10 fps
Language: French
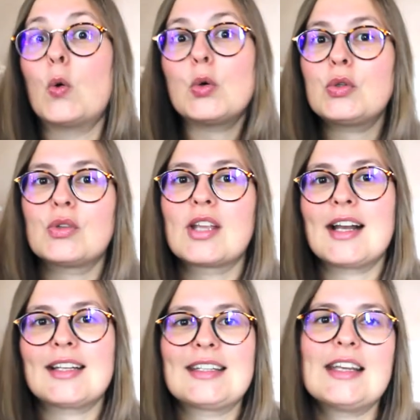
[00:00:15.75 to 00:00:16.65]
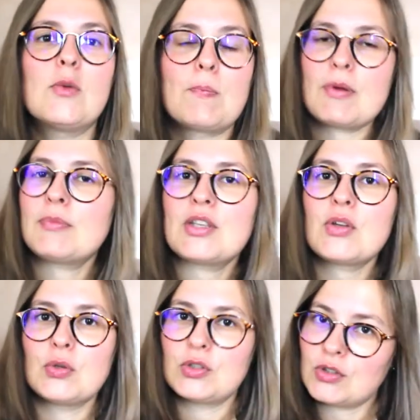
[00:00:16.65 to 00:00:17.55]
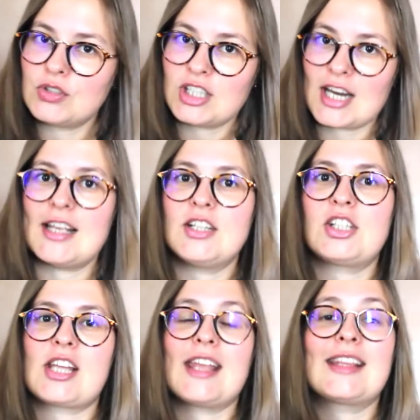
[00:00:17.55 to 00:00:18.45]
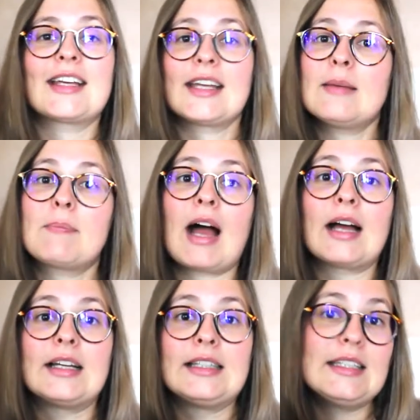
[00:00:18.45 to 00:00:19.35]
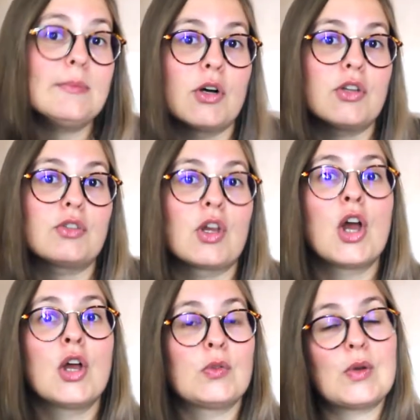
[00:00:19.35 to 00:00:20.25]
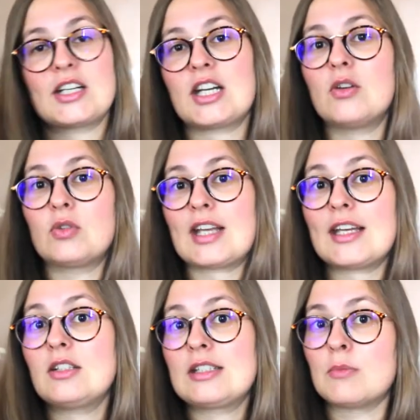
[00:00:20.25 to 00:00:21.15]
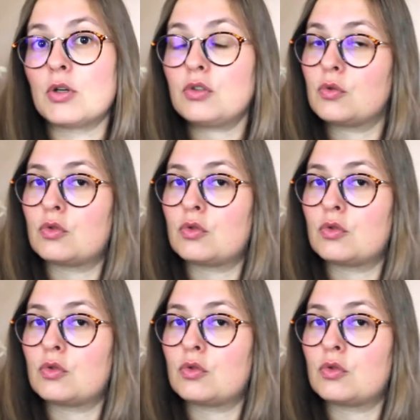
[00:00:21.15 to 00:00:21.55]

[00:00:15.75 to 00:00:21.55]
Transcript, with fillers: automnal qui est le Pumpkin Autumn Challenge qui a été créé par Guy de la chaîne Terriette Gimoz.